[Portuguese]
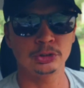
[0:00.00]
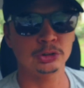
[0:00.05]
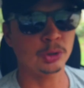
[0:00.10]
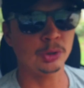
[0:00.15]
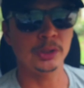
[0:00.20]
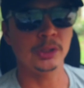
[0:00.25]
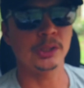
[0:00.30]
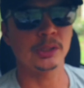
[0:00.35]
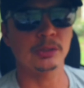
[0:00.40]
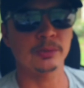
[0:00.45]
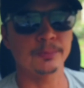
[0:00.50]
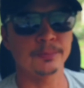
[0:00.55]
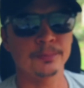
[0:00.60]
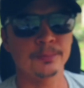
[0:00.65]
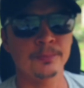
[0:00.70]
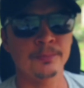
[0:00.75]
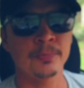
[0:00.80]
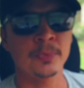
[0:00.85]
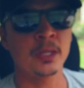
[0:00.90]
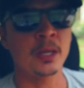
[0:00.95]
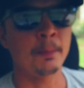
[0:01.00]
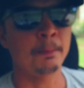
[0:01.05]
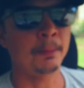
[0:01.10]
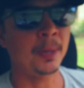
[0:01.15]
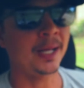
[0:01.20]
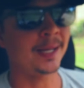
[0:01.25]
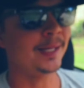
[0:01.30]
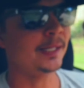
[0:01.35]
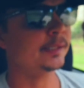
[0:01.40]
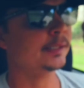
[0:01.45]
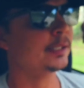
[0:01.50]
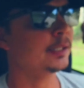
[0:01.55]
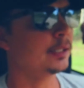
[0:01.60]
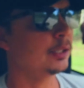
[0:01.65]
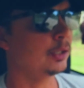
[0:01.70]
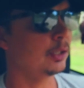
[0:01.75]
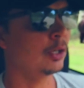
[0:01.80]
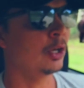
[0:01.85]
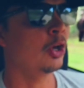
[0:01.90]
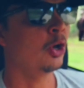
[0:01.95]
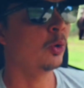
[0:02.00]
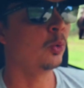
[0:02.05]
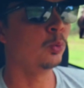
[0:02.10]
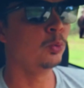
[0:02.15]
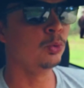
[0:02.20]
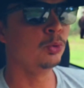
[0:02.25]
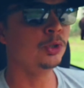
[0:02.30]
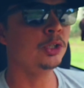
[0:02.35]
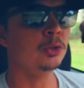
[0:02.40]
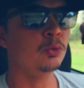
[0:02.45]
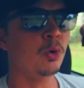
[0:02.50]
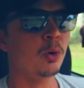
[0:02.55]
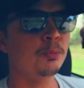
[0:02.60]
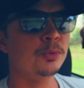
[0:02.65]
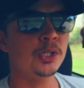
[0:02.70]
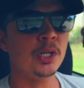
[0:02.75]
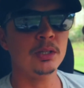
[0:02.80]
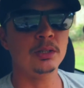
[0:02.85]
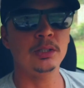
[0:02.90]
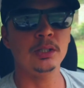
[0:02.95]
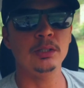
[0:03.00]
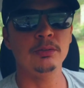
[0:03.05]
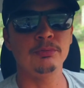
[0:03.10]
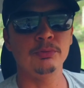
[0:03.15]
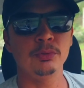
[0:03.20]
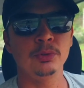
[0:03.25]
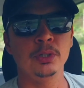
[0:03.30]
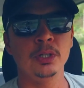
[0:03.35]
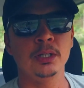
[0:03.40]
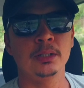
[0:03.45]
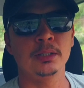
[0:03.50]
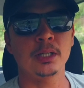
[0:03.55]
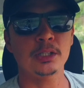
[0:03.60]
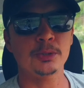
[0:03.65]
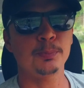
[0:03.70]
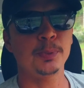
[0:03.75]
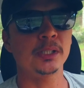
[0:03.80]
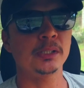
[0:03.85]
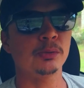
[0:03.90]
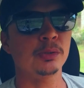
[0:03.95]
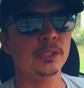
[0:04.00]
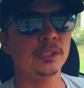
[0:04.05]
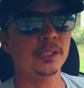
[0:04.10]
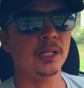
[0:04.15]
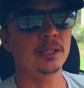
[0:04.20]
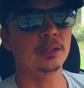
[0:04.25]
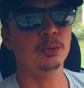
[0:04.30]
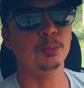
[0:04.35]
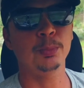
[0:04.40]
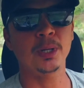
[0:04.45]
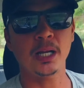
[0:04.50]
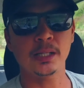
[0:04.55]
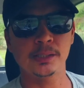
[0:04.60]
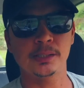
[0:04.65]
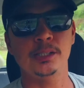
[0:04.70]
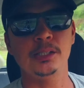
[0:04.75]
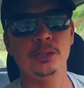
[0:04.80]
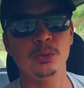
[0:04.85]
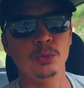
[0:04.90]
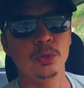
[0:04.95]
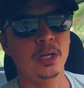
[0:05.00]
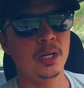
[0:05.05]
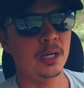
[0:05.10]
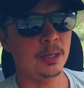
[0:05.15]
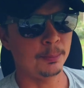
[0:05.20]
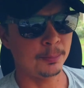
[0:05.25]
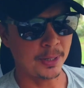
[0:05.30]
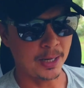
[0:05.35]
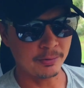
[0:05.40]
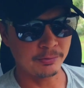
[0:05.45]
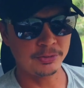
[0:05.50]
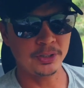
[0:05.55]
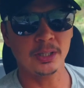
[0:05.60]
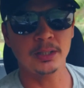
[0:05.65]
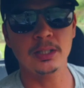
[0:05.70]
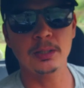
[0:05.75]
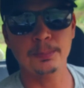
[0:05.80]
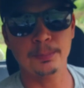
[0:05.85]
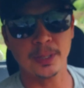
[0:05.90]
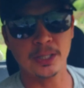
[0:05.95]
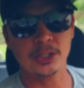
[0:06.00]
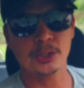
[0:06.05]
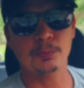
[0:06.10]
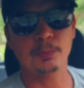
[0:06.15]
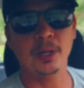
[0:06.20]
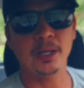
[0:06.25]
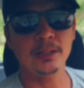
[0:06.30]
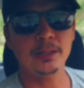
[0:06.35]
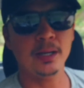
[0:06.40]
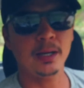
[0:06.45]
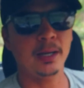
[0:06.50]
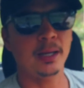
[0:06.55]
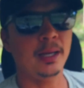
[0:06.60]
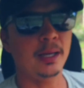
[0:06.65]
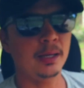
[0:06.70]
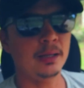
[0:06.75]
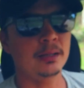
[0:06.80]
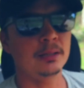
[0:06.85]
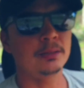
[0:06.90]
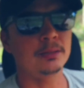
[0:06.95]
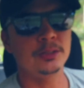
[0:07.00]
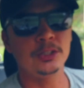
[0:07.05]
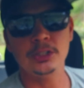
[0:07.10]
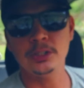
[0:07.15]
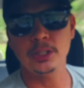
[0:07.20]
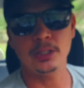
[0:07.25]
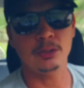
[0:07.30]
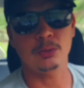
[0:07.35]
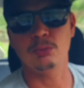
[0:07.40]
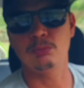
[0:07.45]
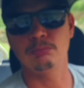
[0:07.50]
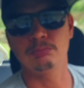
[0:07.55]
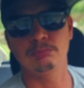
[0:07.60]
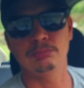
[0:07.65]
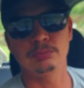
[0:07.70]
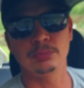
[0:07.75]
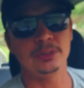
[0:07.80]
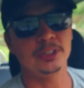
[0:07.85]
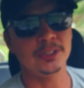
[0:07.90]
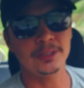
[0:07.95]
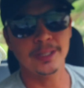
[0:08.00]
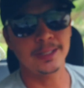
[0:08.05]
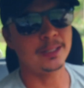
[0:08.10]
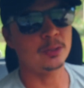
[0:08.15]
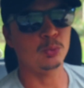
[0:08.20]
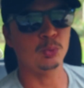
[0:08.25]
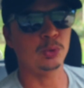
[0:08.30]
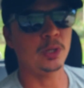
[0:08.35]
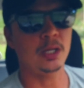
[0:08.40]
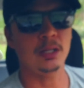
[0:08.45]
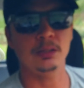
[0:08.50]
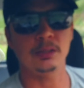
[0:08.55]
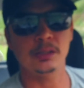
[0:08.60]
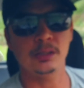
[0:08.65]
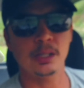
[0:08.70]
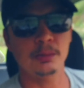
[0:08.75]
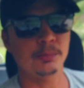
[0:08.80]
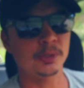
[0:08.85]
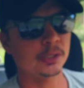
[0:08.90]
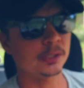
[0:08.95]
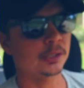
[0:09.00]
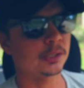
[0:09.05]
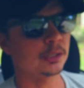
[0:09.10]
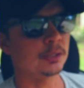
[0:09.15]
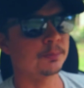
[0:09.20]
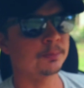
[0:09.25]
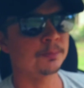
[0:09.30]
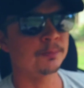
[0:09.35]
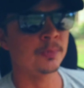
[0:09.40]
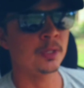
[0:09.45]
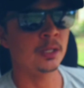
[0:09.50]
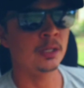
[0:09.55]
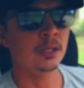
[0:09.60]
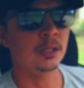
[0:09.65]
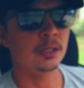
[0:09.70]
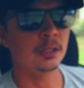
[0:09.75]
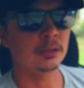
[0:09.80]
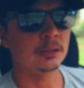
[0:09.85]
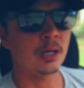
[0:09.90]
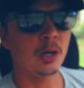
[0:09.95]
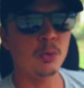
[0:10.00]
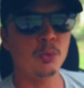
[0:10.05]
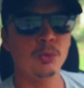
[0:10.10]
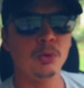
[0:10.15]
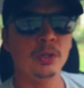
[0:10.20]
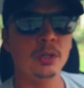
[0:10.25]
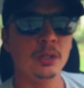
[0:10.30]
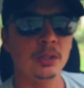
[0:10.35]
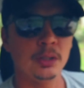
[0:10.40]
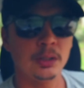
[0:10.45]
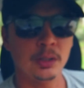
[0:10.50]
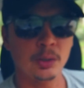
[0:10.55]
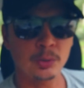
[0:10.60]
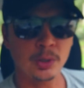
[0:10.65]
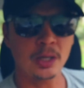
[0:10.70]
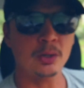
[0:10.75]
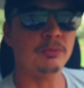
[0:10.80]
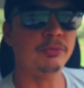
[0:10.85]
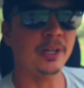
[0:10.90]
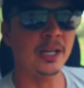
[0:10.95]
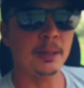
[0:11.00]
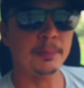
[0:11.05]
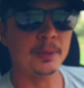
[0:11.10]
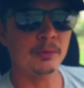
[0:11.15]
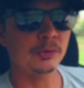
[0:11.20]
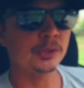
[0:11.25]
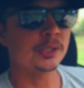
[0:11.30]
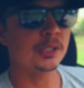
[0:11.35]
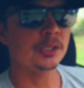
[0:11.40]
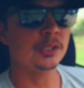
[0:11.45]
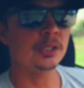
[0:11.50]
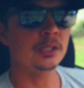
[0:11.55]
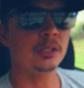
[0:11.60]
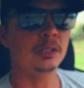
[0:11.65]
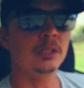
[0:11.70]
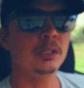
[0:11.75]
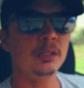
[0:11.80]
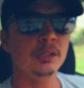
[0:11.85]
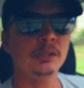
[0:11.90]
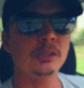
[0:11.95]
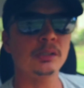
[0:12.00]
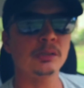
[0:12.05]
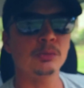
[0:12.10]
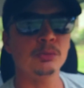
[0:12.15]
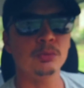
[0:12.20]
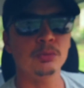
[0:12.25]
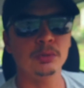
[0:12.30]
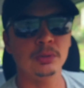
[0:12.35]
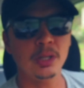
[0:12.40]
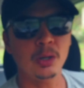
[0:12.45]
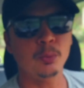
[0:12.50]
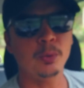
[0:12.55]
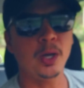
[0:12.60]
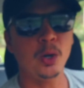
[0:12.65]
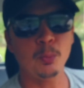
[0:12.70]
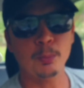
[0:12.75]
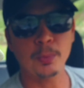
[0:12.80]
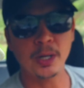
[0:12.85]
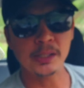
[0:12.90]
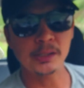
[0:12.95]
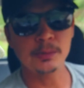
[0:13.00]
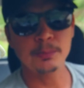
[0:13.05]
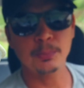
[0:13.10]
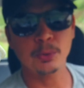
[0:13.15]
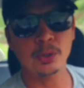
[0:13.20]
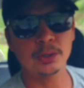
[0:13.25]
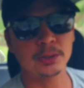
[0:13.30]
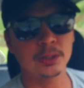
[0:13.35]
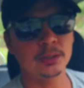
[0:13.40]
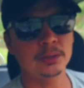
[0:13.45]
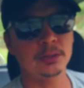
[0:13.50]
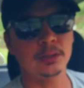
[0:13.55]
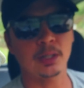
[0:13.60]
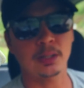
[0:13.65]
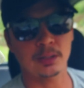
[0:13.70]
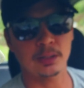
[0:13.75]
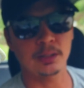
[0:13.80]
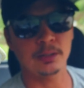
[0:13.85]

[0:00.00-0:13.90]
Só isso. Parece que o único objetivo das pessoas sair do Brasil para vir aqui para a Espanha é dinheiro. Dinheiro, né? Dizemos assim. Então, eu quero falar para vocês que isso não é o mais importante